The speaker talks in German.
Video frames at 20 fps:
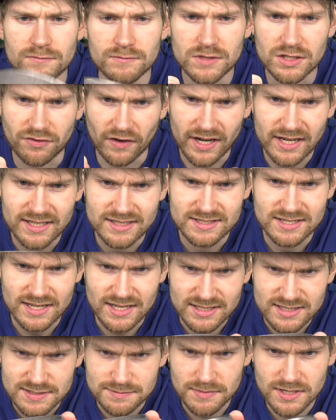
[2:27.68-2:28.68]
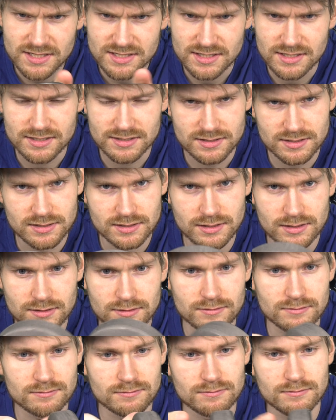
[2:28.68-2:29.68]
Qualitätsmäßig ist
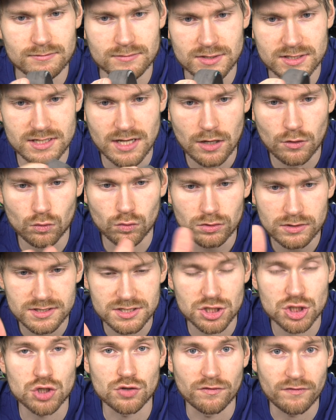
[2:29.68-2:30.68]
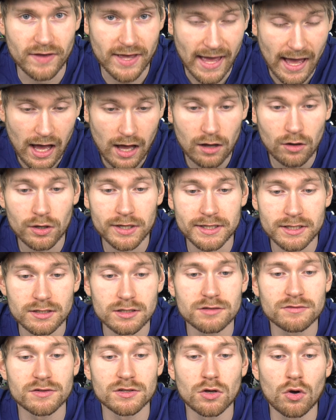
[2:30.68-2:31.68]
die sehr gut, sie ist schwer,
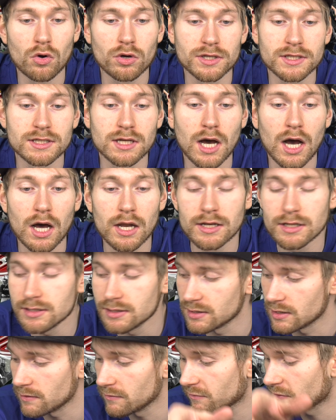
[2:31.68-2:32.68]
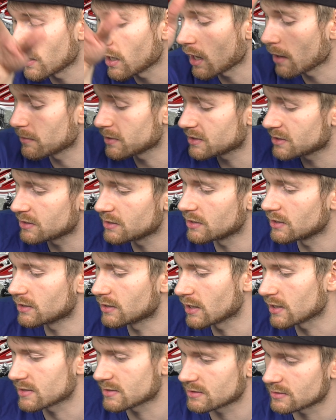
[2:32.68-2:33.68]
ähnlich wie die Originale. In dem Fall habe ich hier
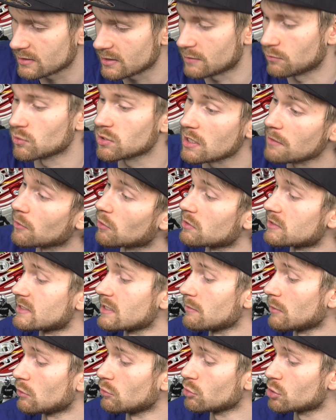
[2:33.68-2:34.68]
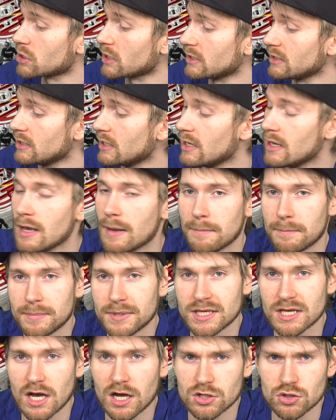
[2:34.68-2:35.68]
das, ich muss einmal kurz selber luschern,
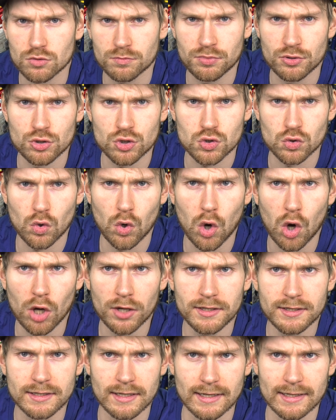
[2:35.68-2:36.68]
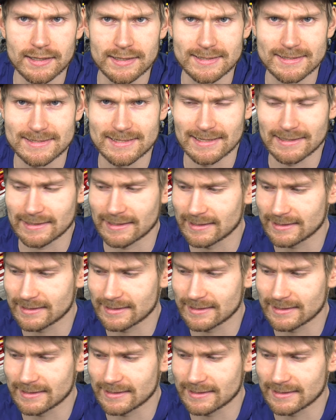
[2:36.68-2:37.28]
Piaggio, Peugeot, Honda etc.